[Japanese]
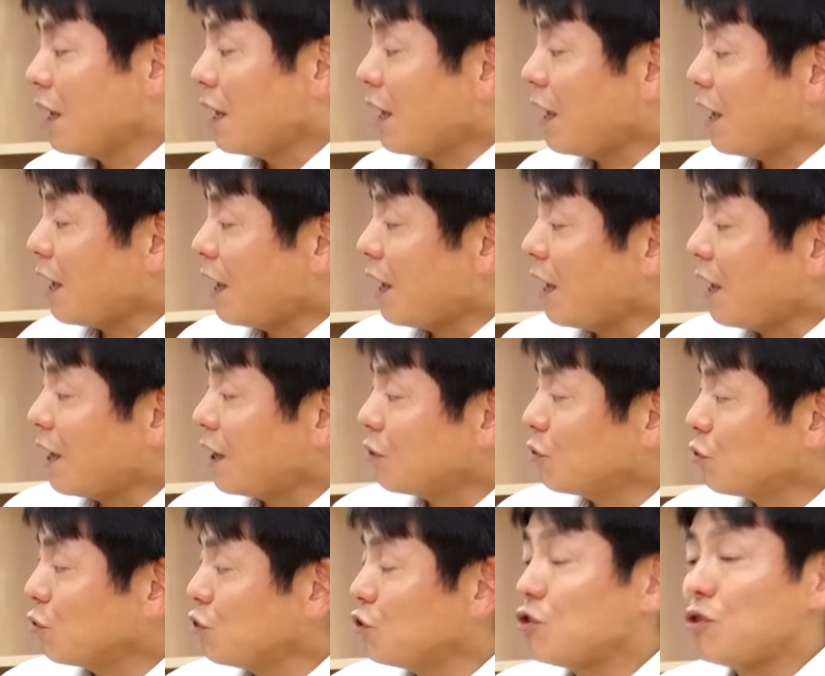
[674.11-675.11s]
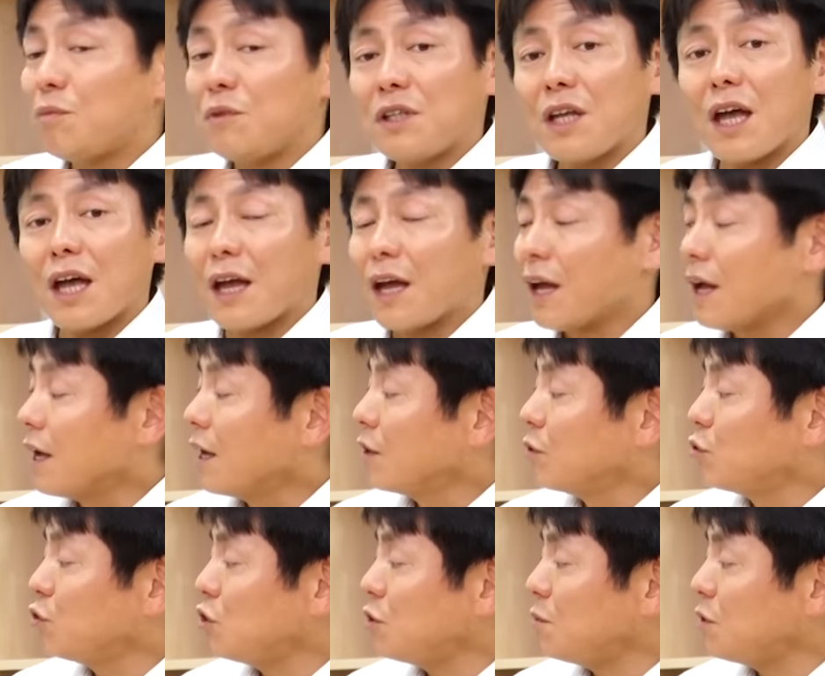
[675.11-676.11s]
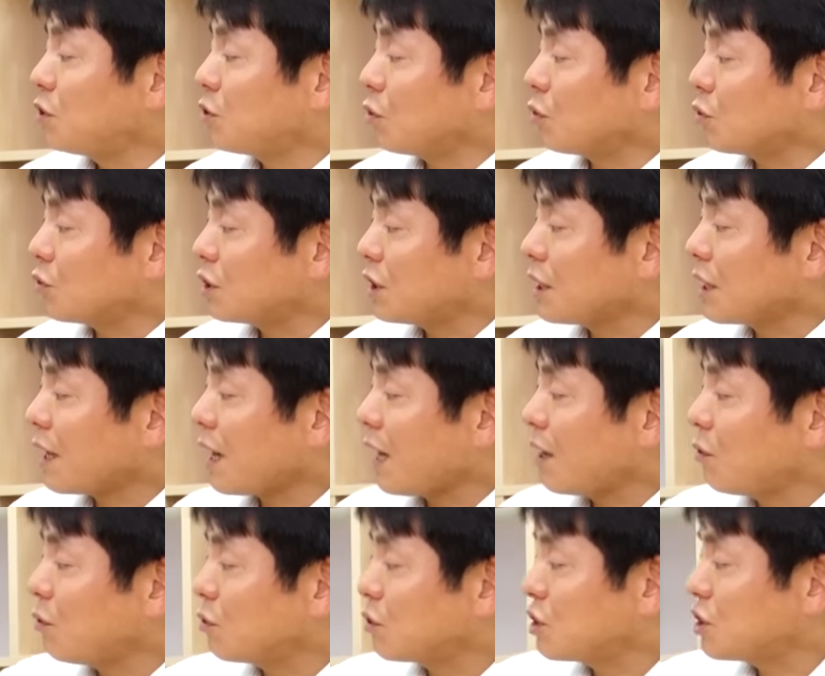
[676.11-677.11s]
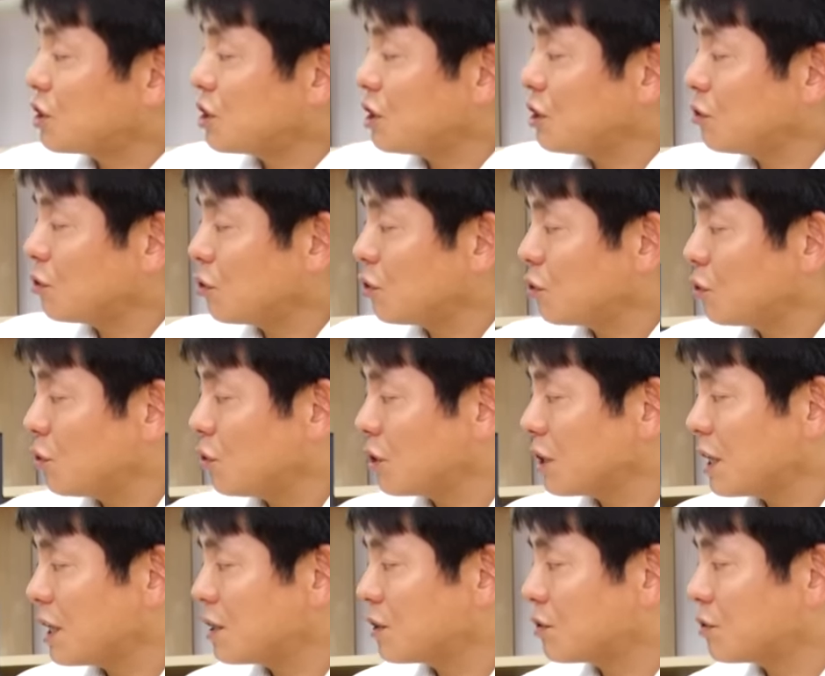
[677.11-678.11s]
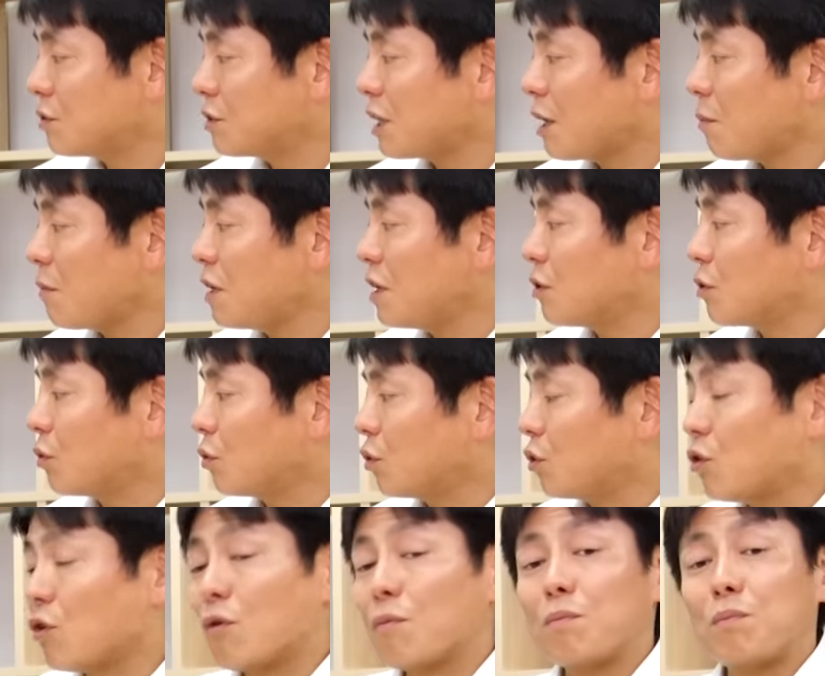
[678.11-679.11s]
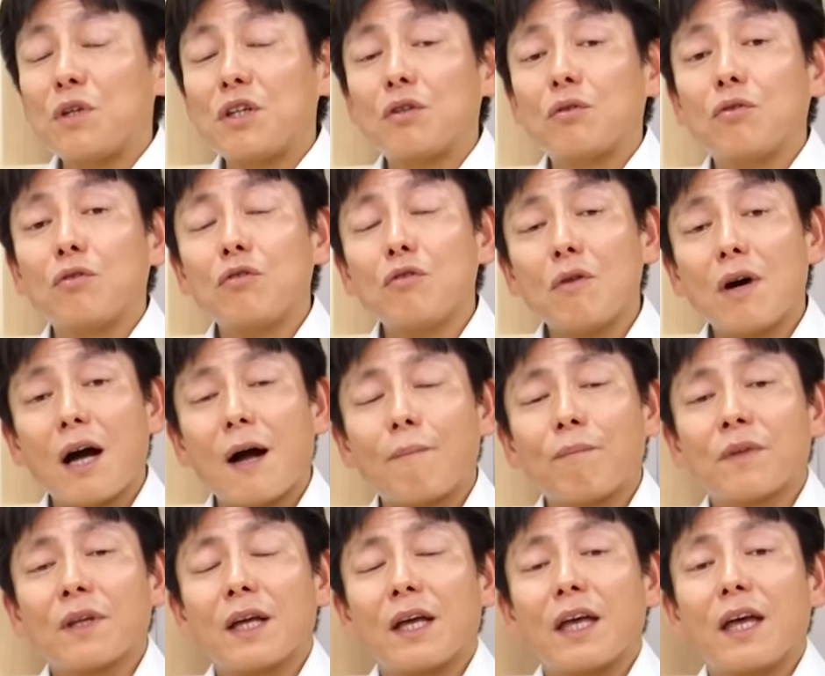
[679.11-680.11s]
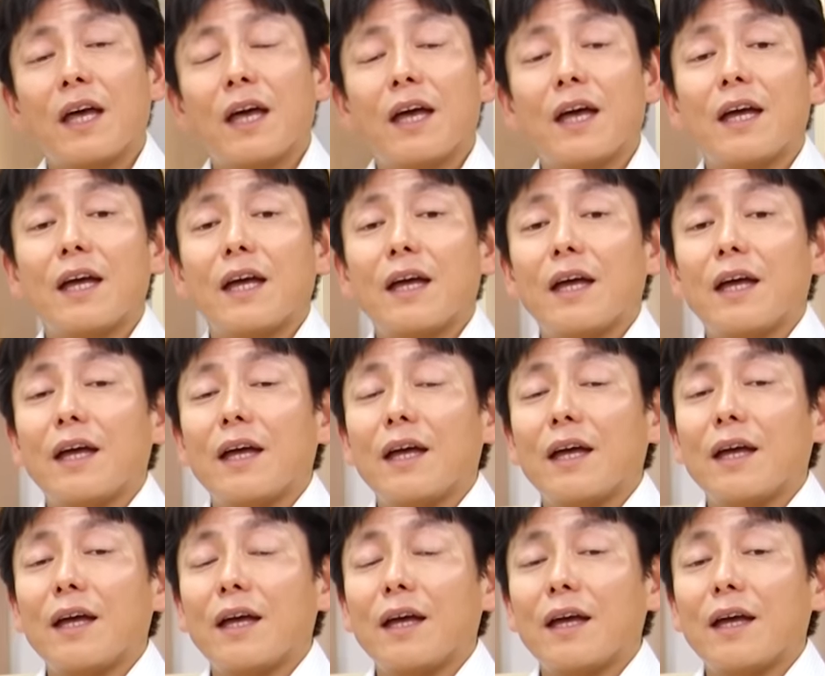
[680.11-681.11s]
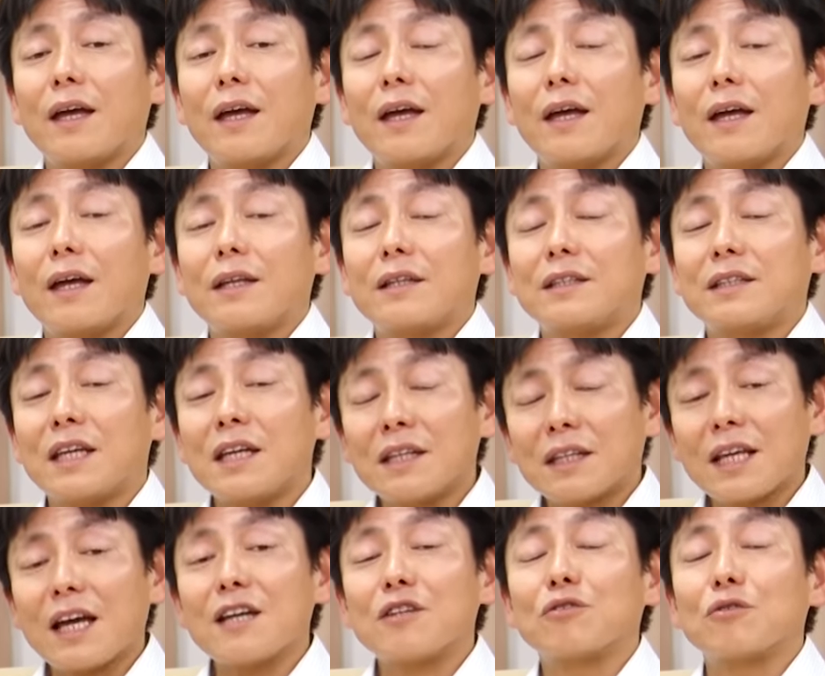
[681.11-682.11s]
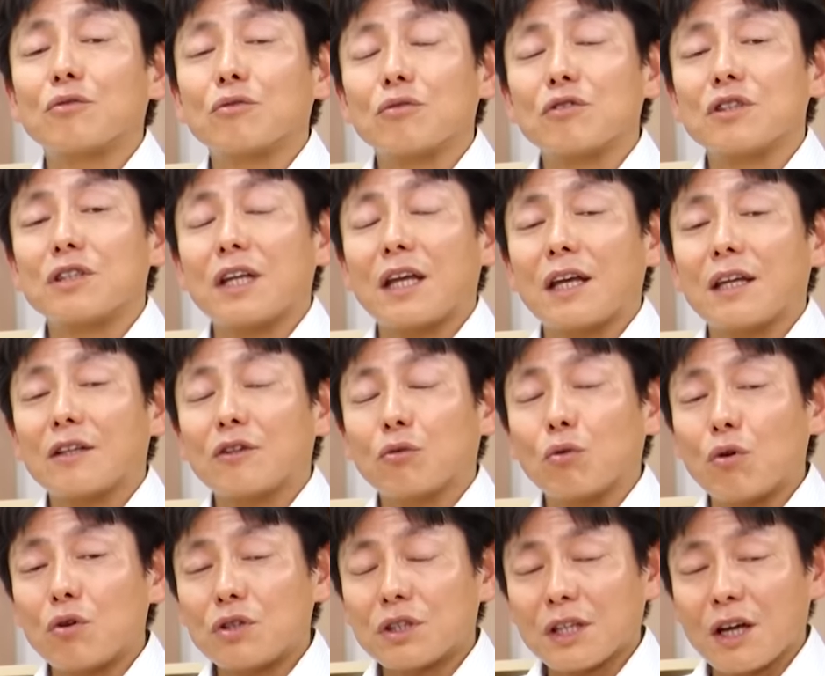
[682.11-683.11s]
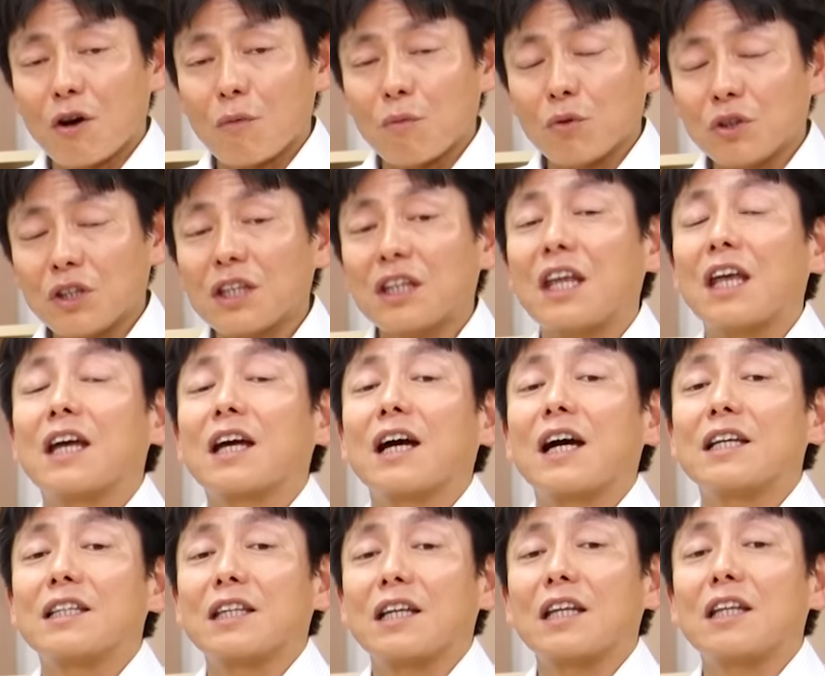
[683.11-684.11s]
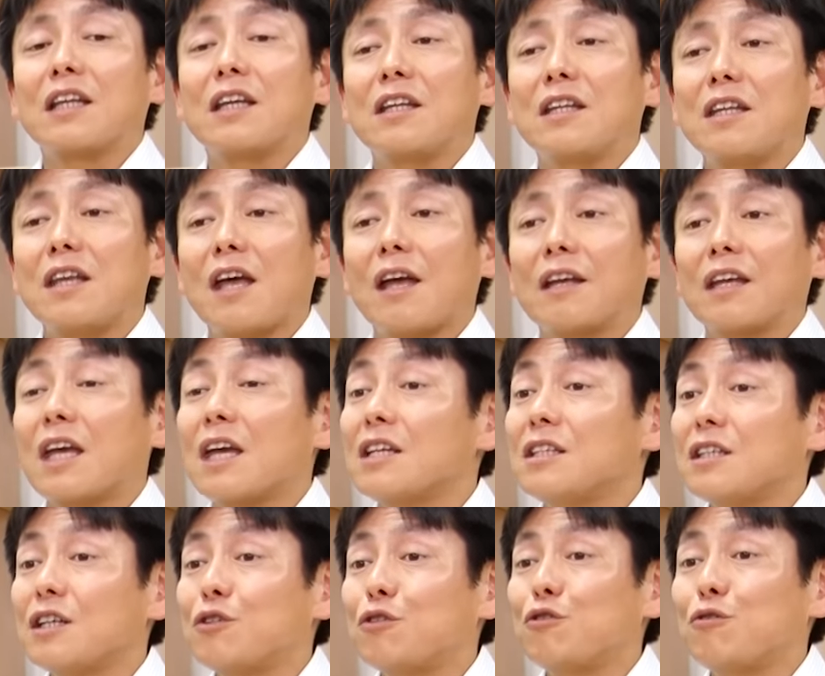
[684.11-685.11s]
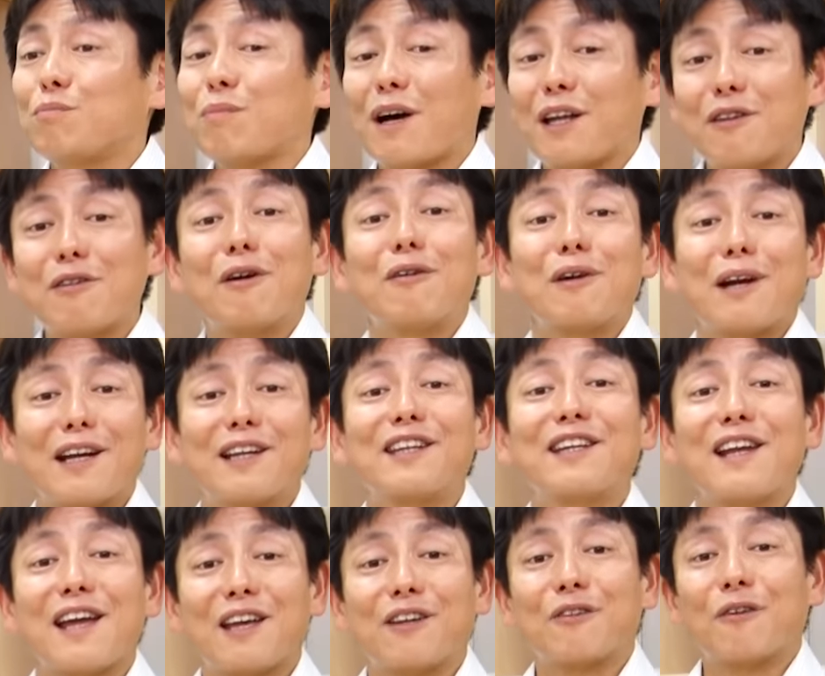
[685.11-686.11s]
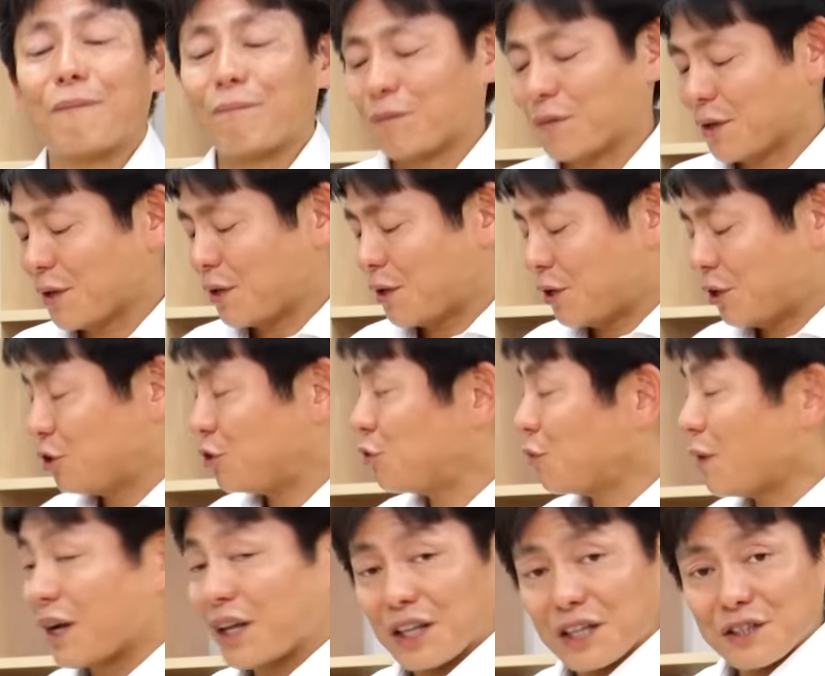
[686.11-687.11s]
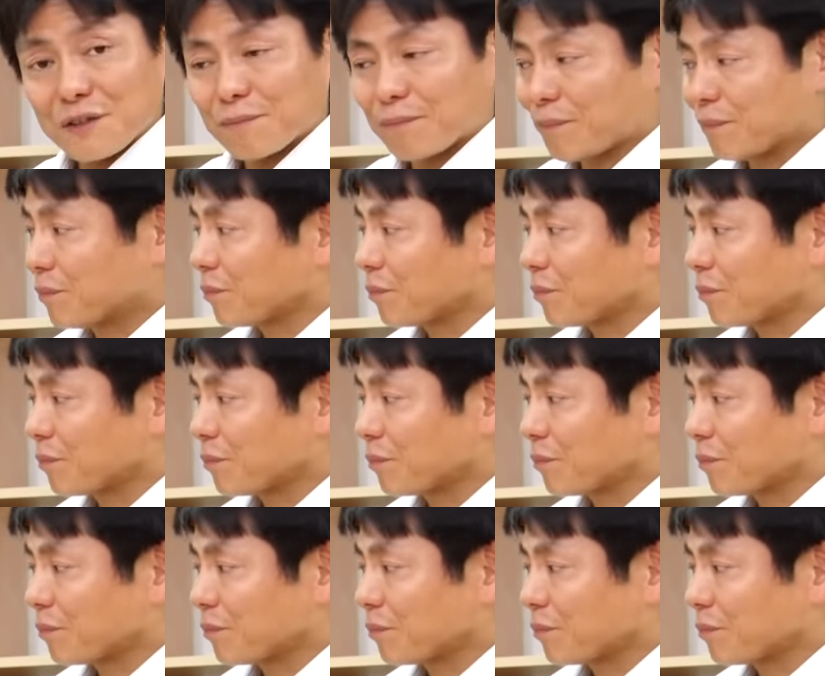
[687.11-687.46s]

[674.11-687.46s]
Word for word: えー、という意味でルイ・ヴィトンの世界をきちんと表現するためにこの よんピー というのは、えー、全体像として統一感を持って展開されていて、決してスーパーでは売られてないというわけです。